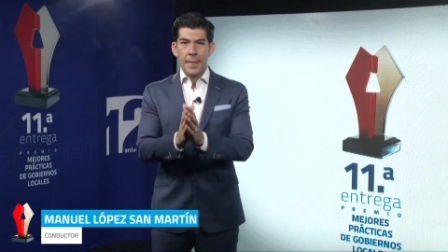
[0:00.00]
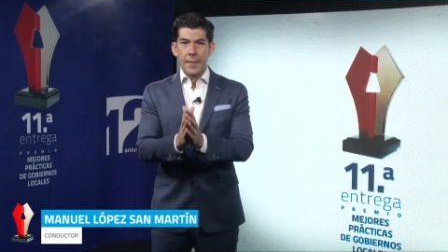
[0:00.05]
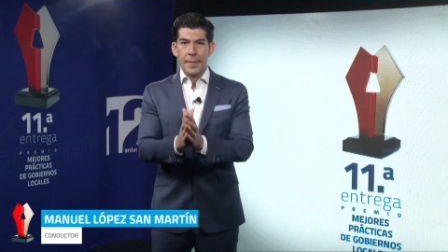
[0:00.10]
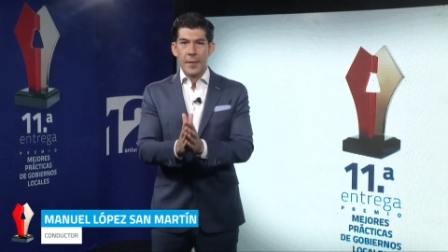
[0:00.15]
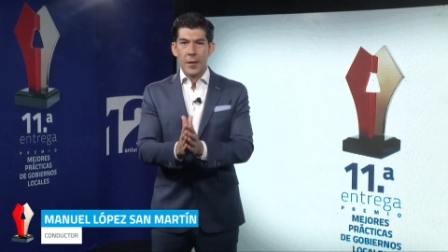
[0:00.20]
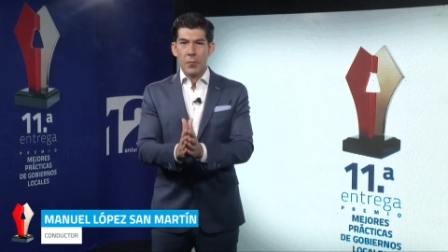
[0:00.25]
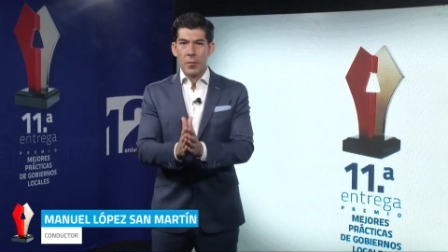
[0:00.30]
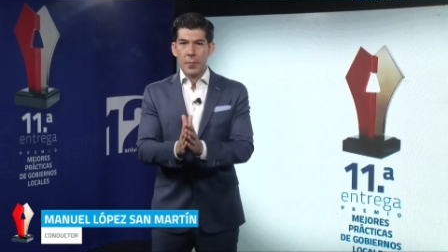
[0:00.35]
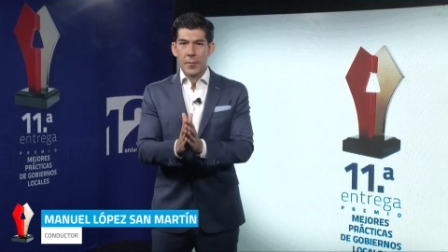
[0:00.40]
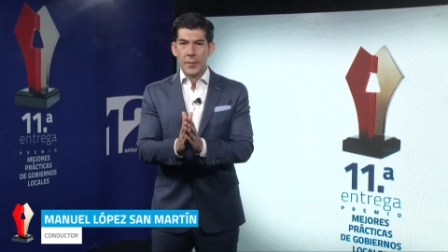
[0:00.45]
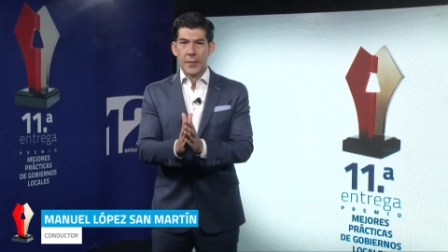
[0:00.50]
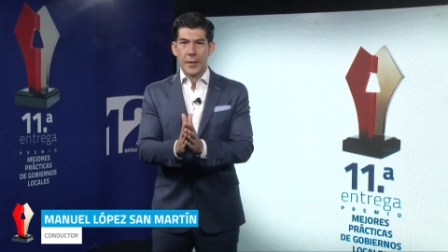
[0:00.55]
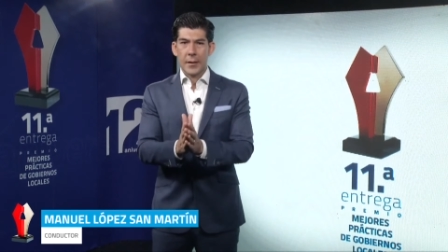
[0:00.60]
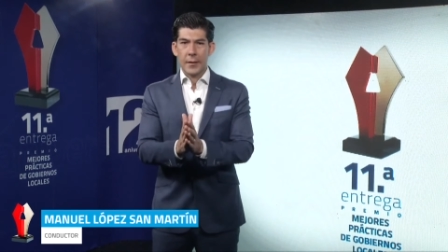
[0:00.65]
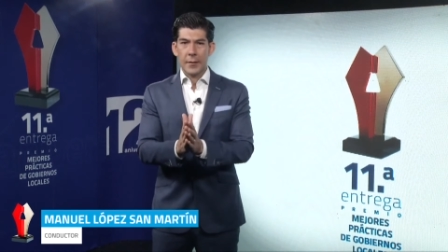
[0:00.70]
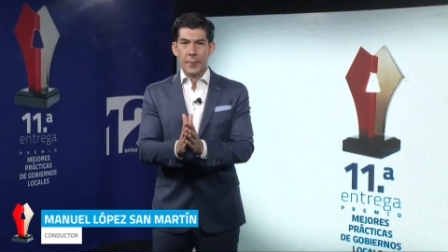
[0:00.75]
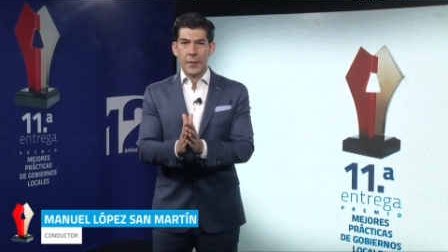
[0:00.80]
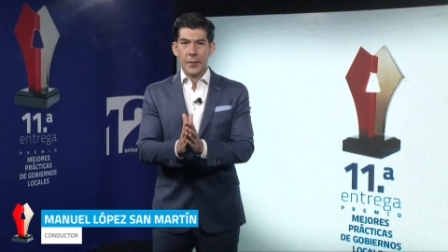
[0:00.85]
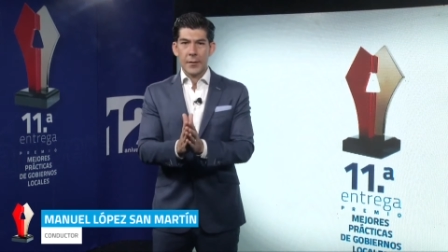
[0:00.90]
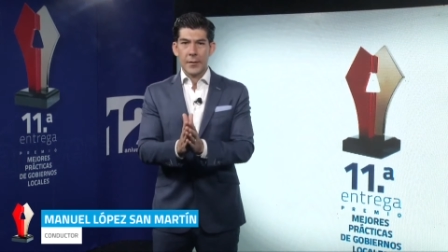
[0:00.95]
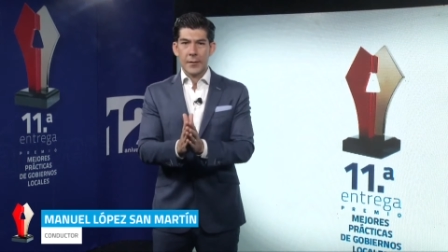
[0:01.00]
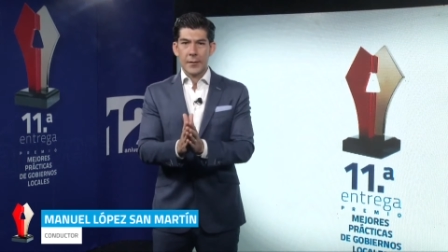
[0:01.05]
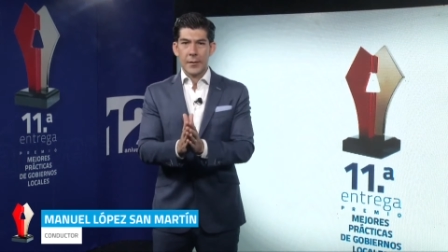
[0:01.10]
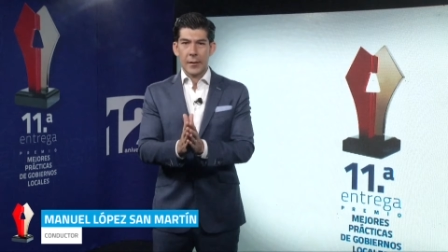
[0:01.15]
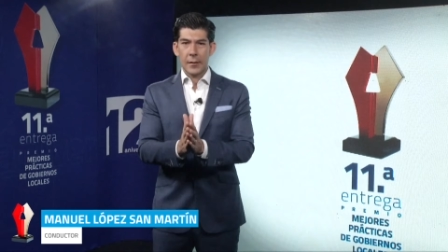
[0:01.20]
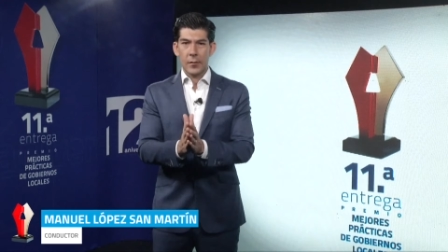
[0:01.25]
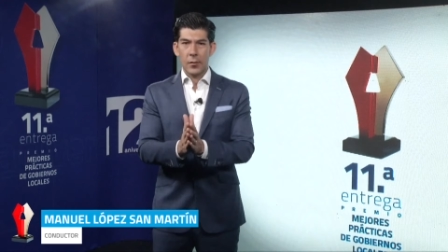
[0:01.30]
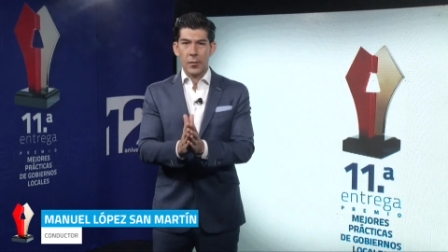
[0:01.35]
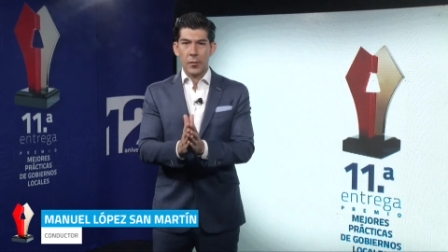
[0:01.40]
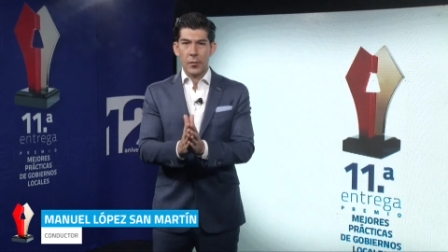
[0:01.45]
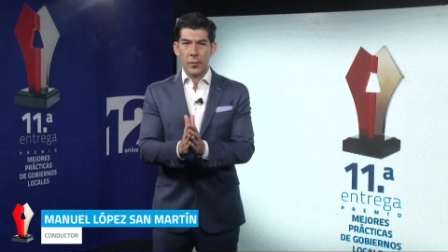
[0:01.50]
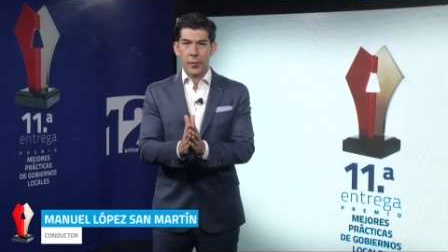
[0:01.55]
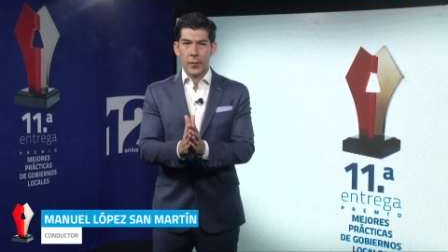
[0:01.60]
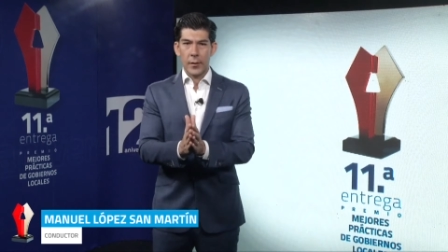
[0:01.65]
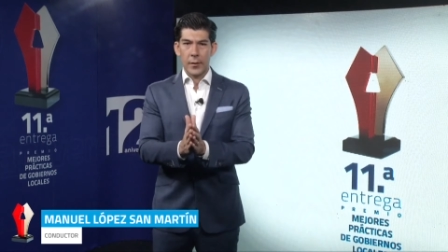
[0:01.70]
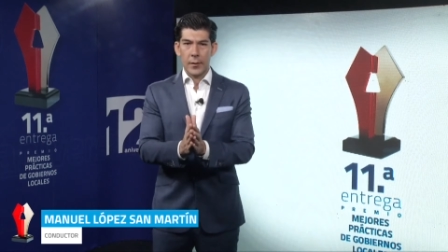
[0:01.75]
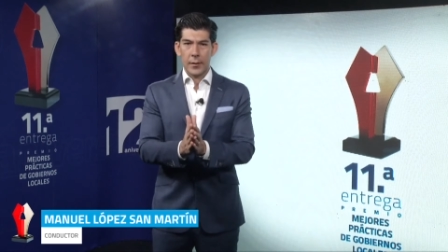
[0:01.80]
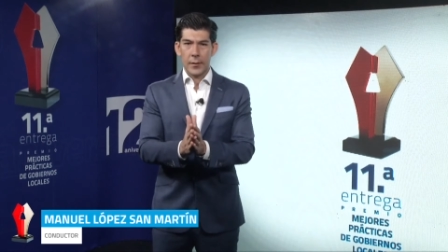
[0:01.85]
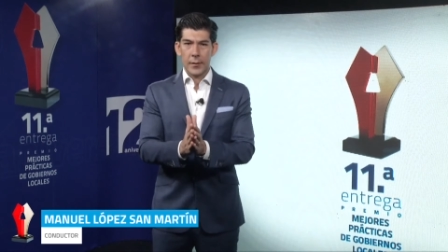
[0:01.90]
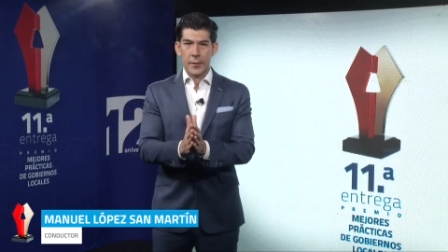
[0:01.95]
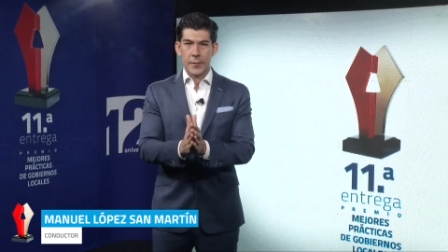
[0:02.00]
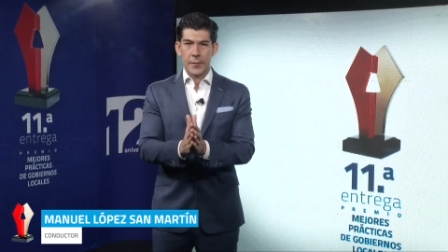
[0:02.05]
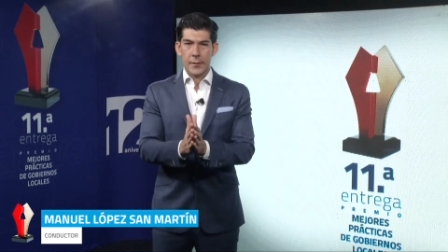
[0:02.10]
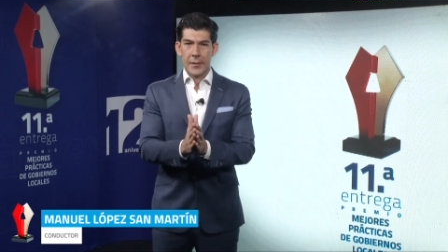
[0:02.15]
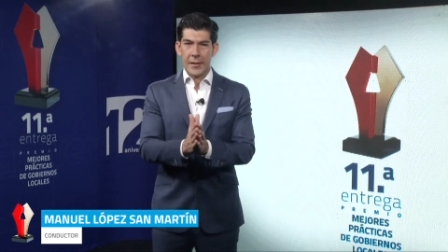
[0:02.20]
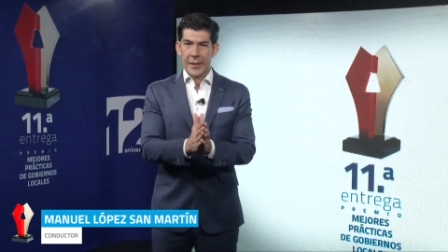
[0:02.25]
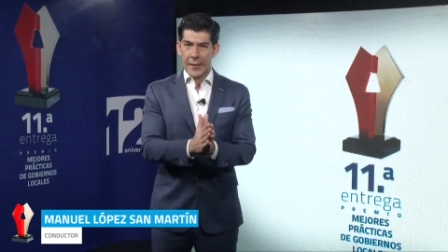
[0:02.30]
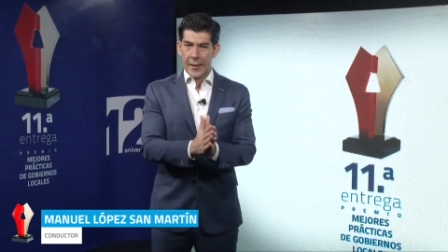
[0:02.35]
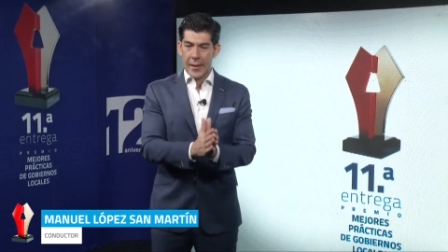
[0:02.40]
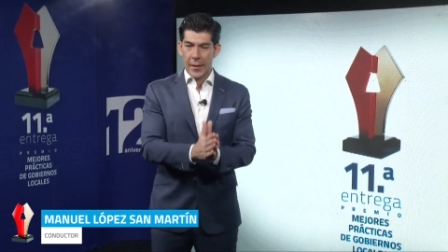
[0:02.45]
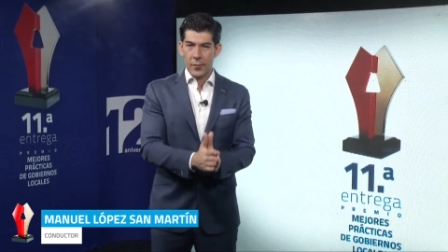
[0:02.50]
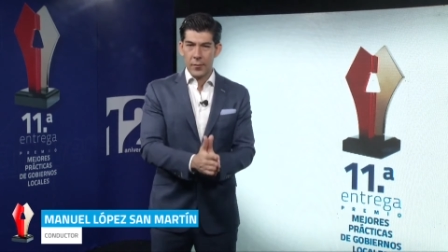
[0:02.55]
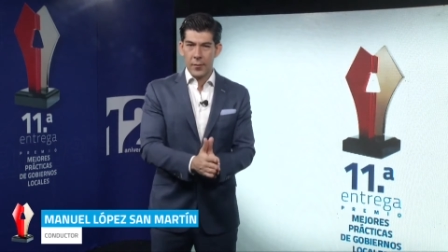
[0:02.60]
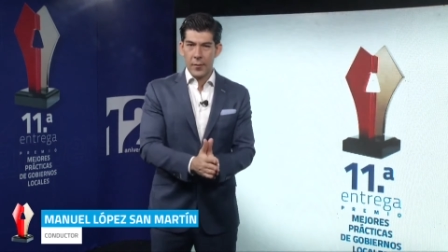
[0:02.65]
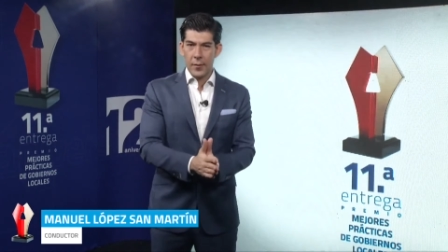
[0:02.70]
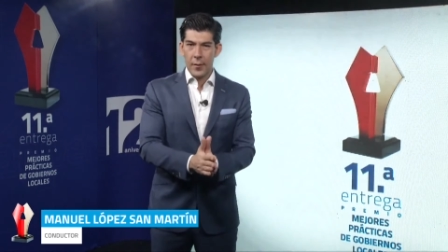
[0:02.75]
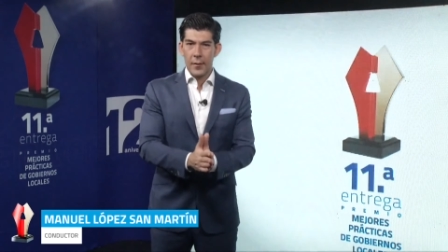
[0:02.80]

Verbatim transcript: de nuevas herramientas tecnológicas y claro,